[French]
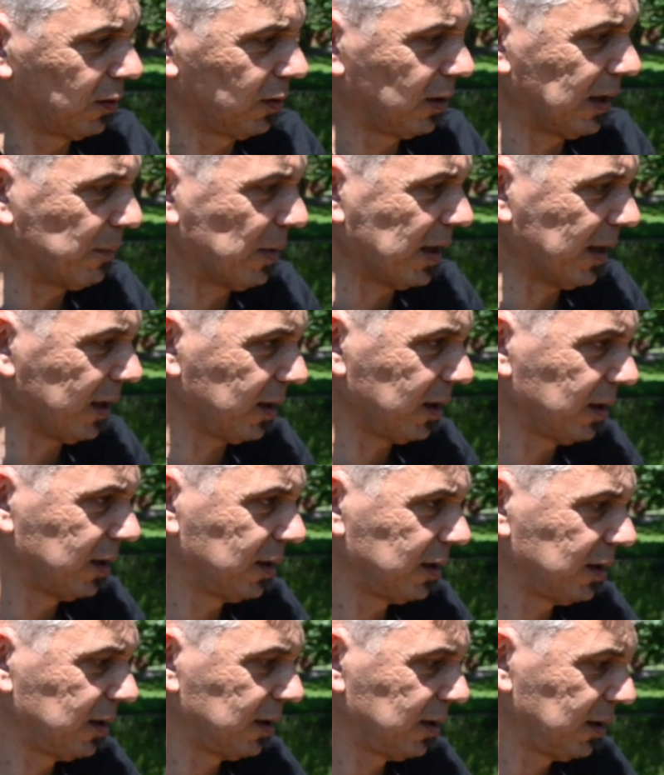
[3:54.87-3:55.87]
la mare.
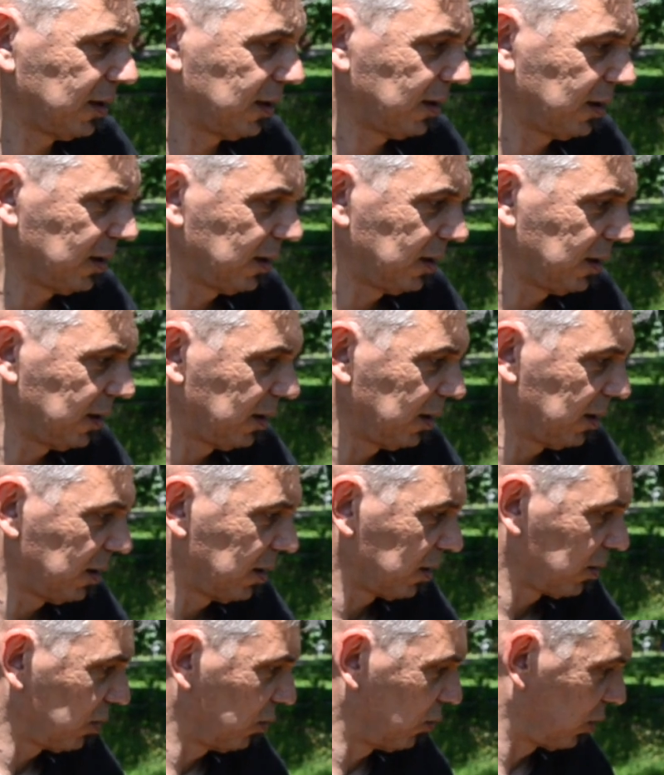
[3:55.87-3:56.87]

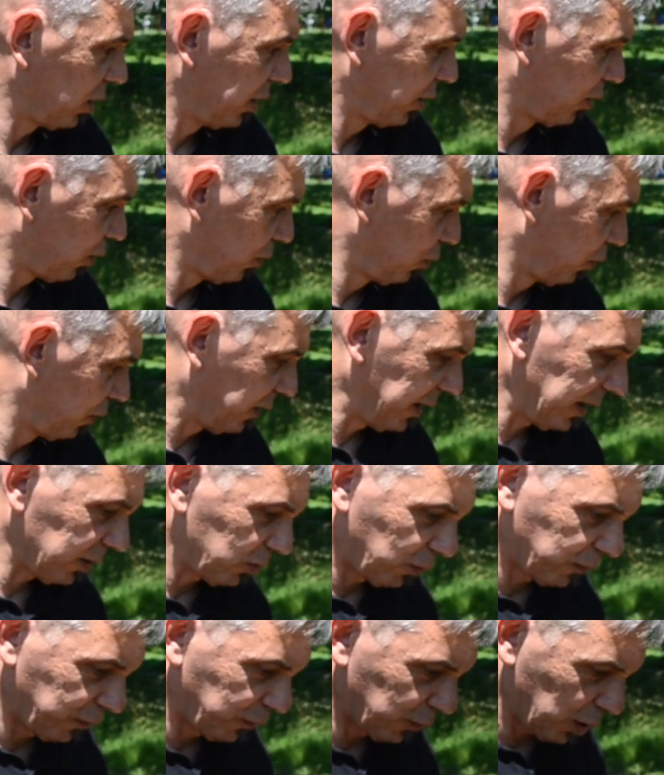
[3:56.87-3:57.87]
Donc les grenouilles
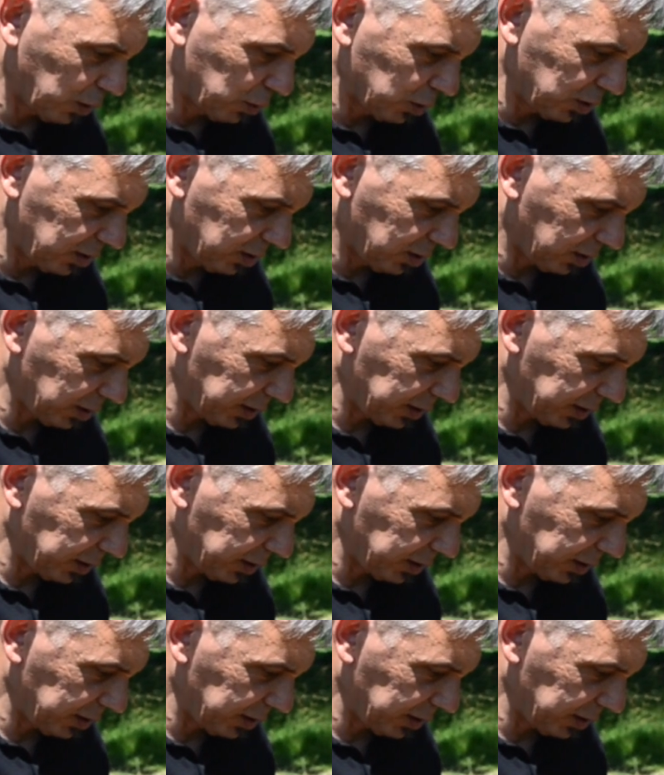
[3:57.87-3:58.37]
vertes, on voit aussi en